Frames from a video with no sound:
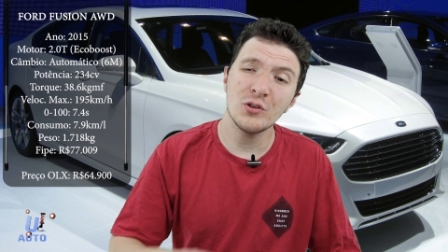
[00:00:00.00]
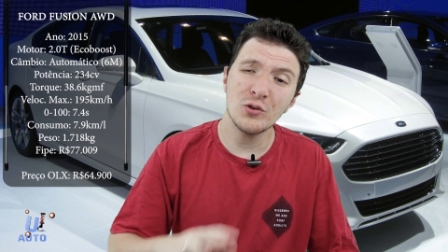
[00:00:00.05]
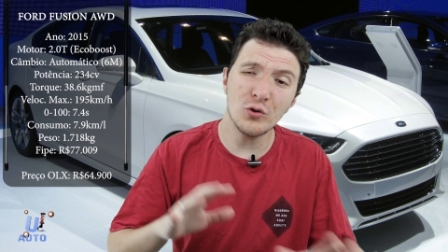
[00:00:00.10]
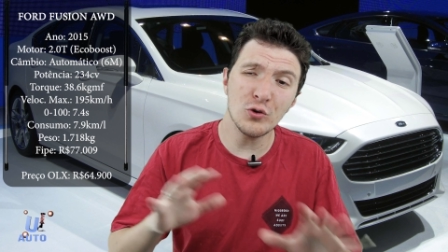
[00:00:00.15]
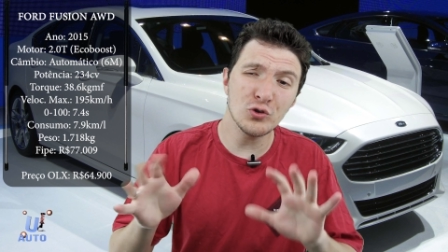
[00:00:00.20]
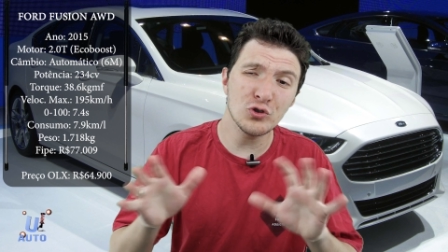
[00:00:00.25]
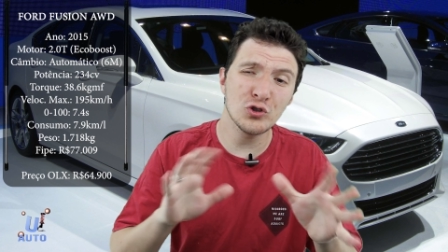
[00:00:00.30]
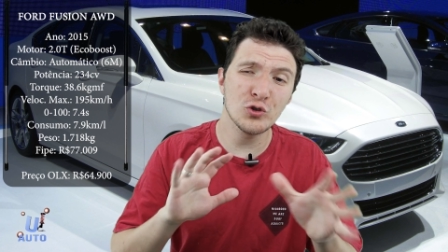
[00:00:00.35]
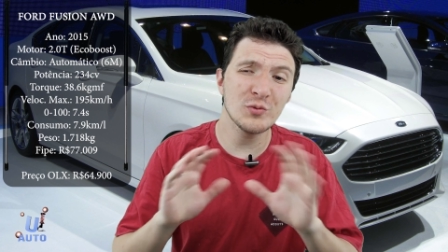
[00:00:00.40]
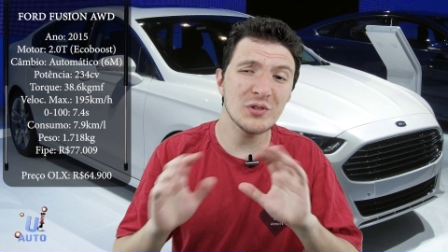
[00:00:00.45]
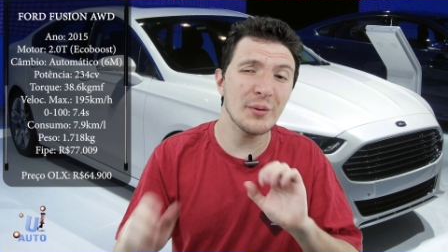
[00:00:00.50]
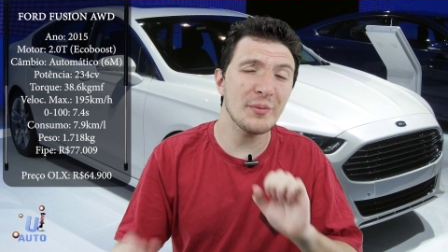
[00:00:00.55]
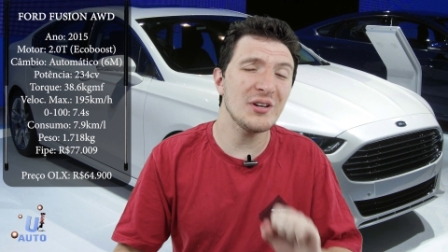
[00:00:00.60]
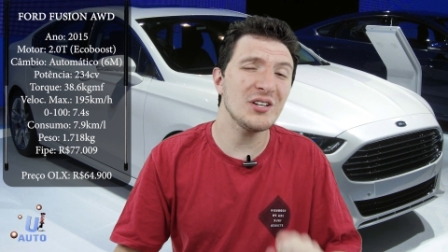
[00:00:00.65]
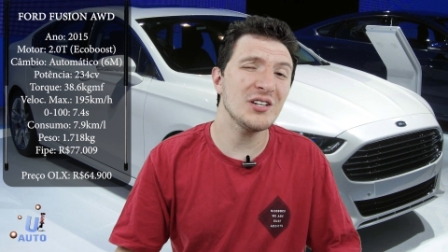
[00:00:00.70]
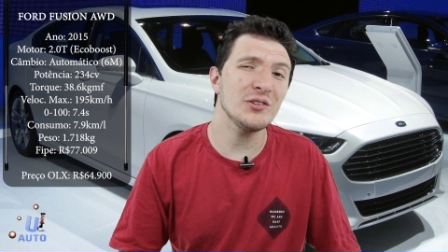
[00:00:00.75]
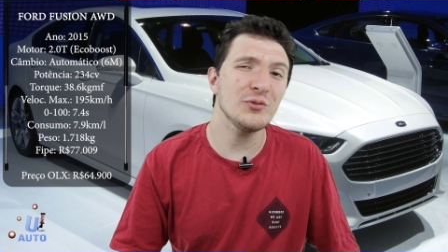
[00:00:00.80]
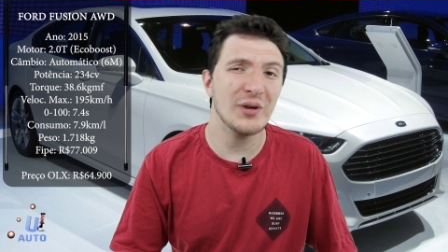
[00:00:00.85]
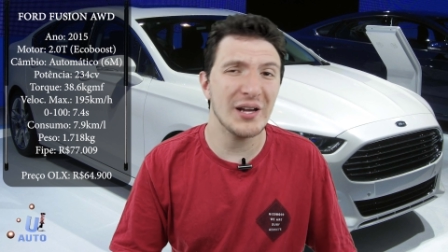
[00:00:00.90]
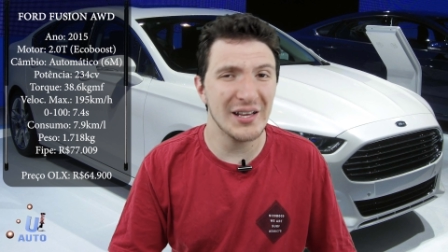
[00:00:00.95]
Consumo também
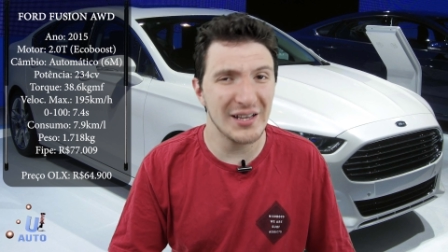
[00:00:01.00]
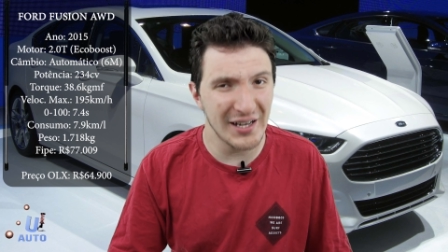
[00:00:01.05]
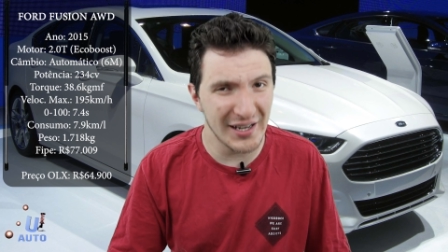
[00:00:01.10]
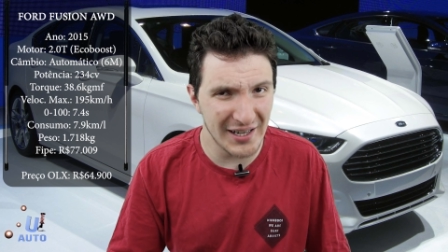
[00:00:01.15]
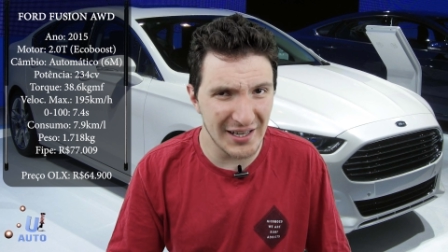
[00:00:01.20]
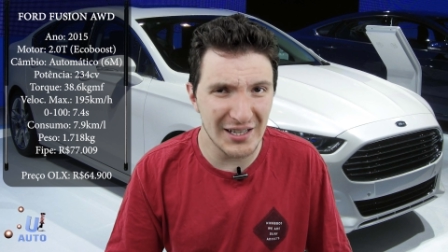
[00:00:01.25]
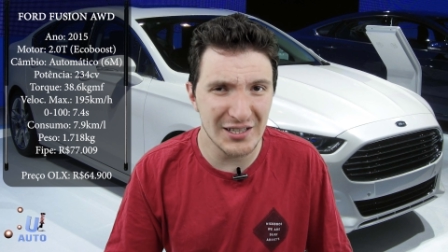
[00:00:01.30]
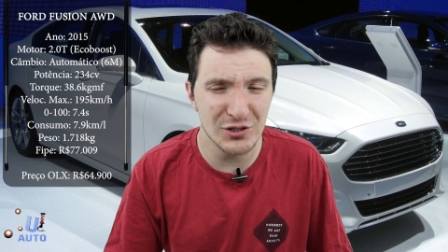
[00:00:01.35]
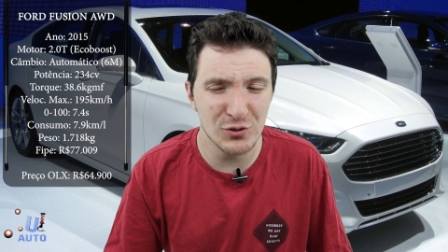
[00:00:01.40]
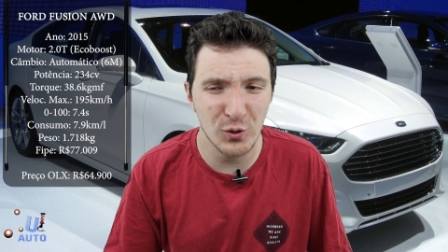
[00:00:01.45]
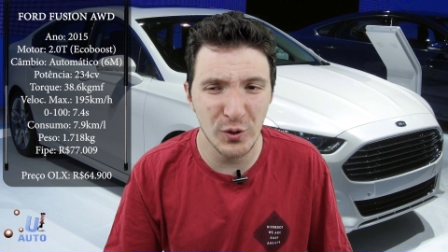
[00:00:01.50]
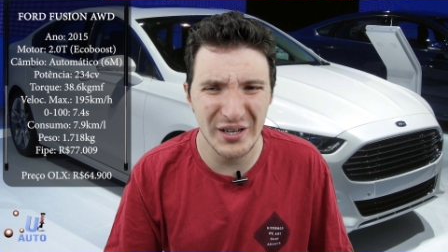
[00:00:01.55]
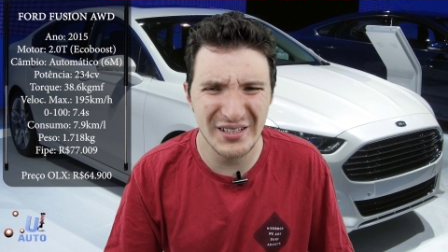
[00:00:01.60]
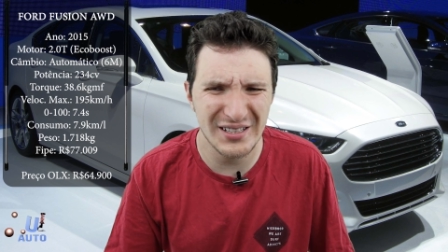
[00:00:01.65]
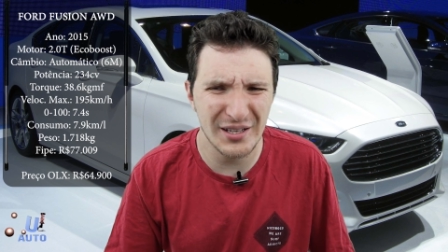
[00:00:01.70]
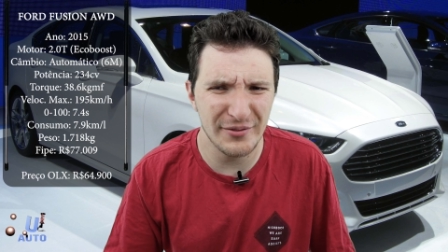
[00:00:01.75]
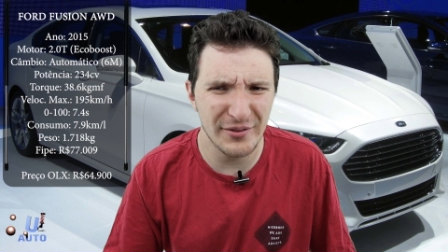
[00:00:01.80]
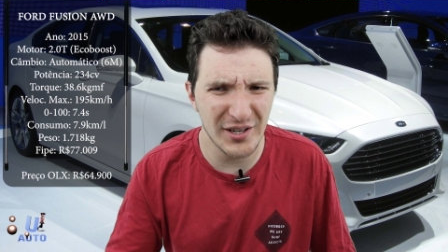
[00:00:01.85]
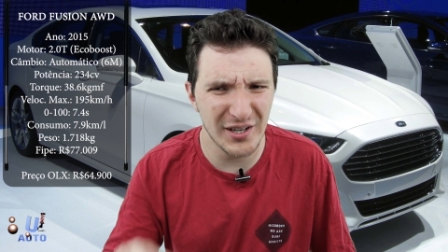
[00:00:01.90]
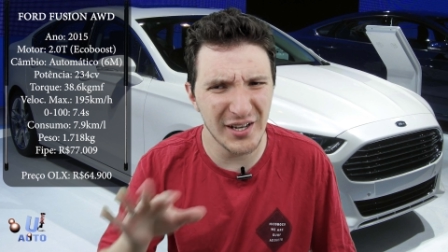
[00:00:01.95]
já não é lá aquelas coisas,
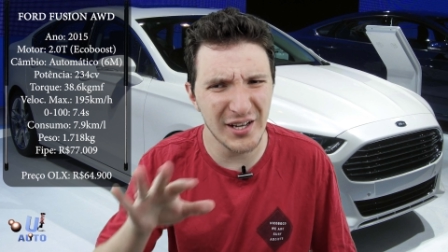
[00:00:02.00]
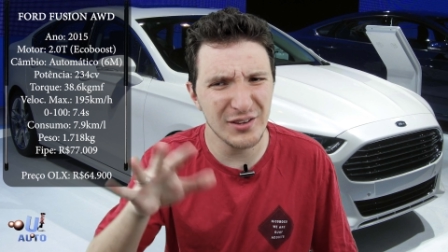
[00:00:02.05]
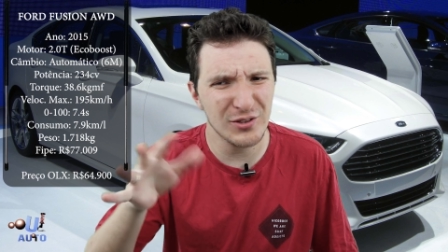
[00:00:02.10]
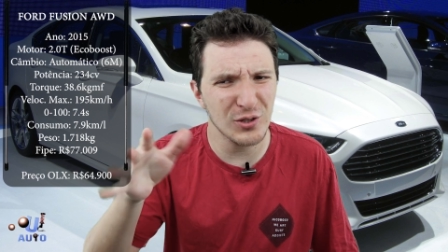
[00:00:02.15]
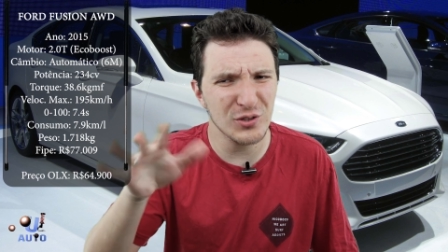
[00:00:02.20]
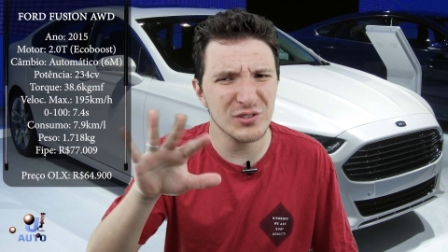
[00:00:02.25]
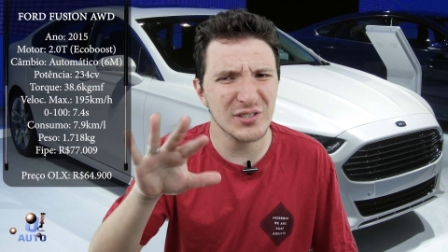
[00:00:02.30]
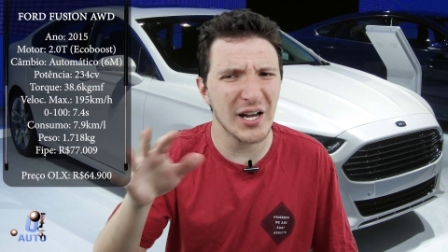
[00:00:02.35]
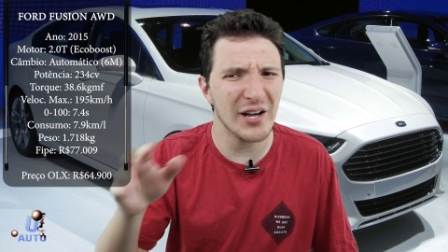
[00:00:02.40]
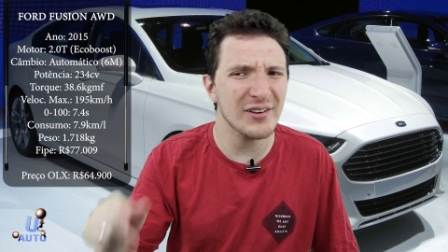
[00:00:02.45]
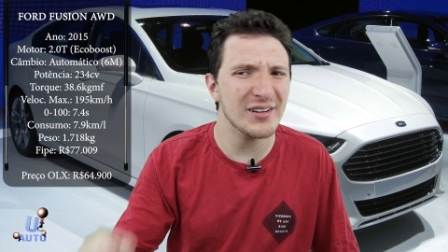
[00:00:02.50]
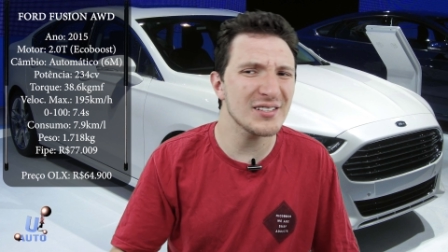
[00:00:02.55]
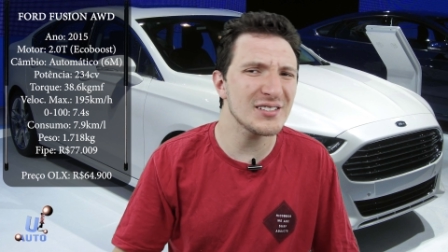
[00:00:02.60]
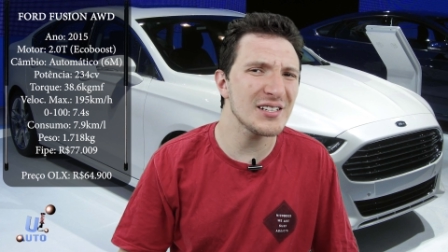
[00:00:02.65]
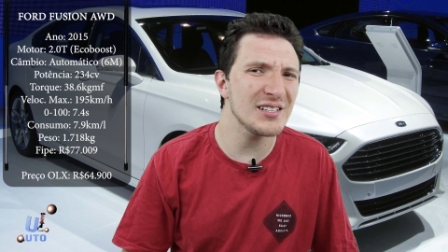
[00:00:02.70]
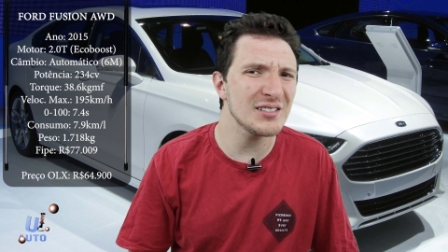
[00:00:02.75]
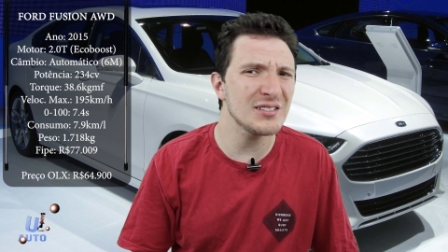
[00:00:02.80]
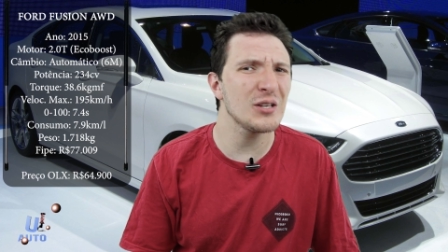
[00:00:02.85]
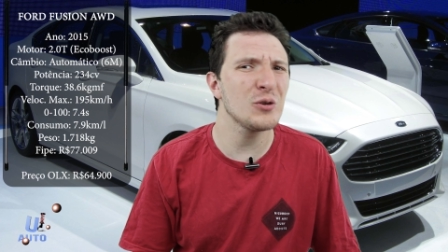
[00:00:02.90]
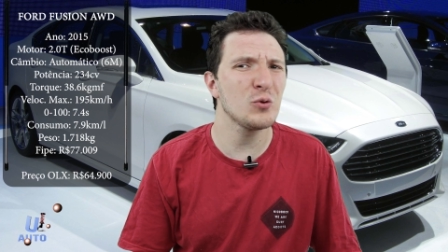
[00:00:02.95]
né? na verdade todos os carros que eles
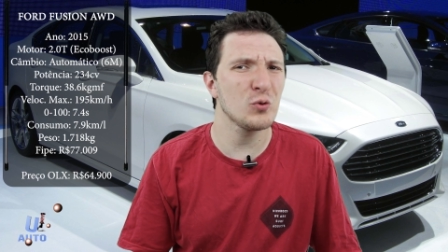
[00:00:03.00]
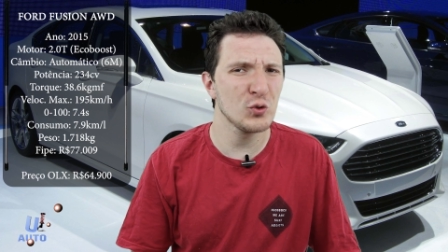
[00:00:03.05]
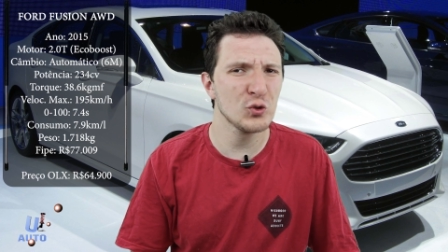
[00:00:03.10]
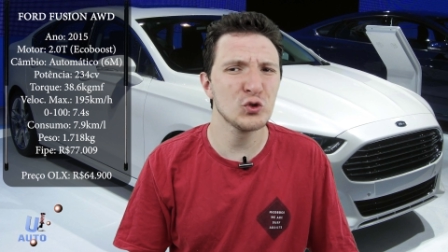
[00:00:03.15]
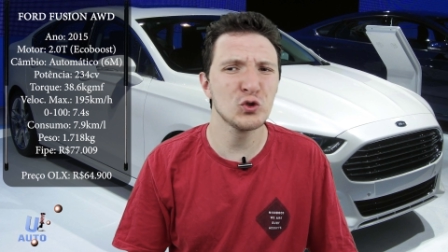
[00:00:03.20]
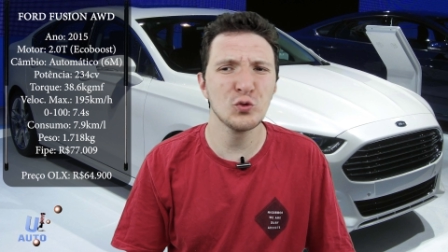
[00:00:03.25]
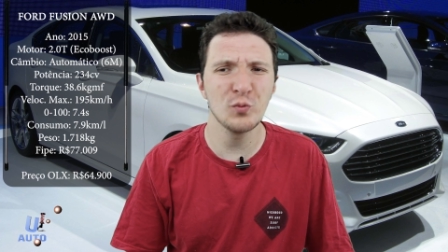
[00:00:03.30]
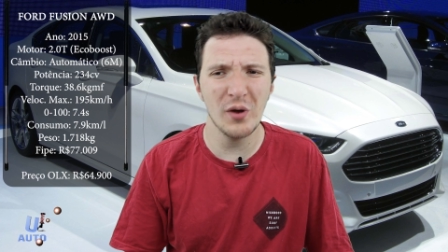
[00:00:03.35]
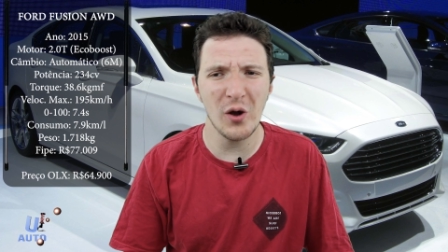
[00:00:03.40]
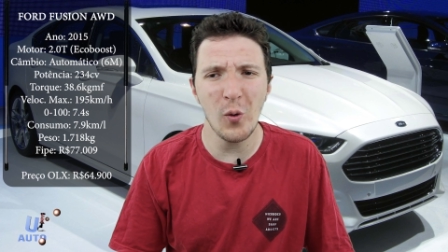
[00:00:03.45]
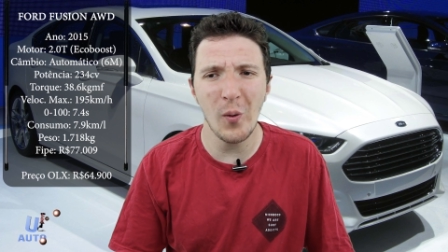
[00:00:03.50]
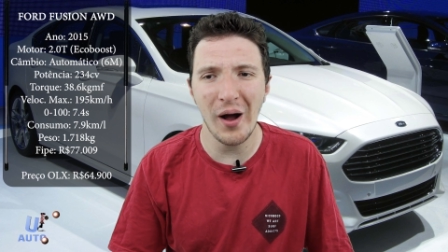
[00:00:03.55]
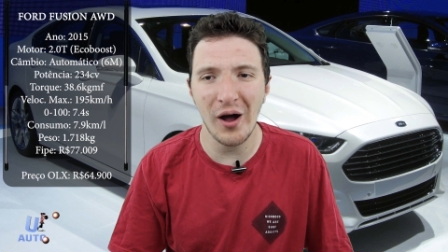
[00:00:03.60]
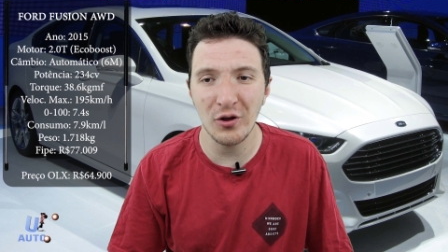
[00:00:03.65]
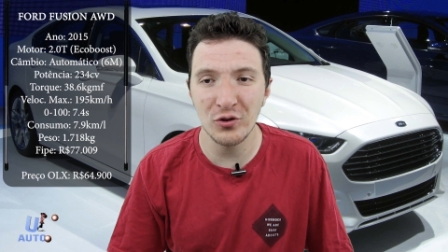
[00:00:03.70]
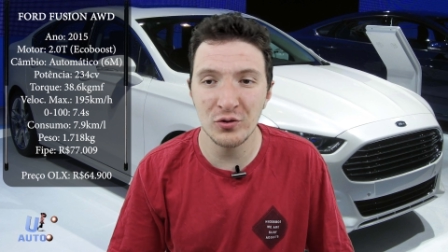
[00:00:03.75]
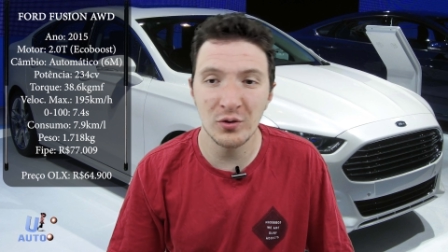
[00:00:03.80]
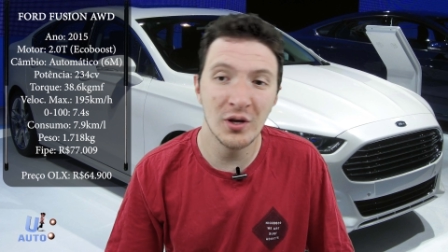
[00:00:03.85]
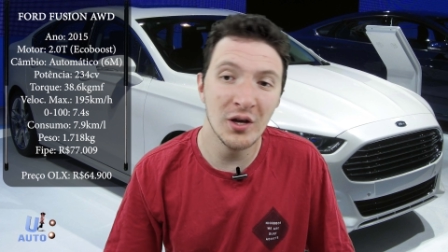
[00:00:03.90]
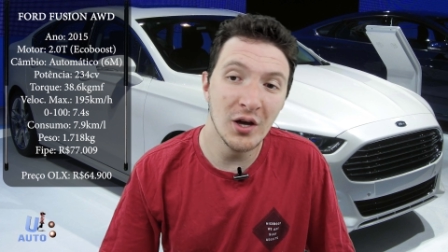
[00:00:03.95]
ali têm um consumo meio
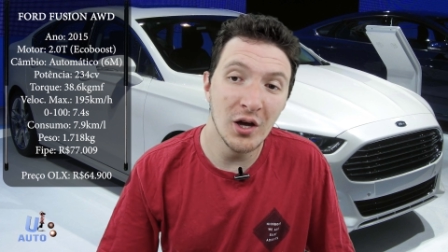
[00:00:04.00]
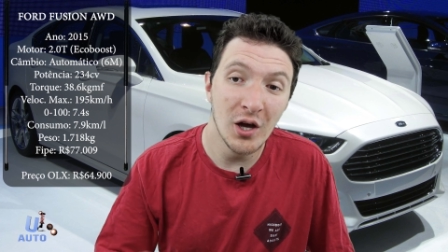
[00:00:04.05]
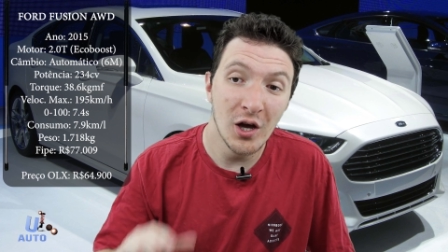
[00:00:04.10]
alto,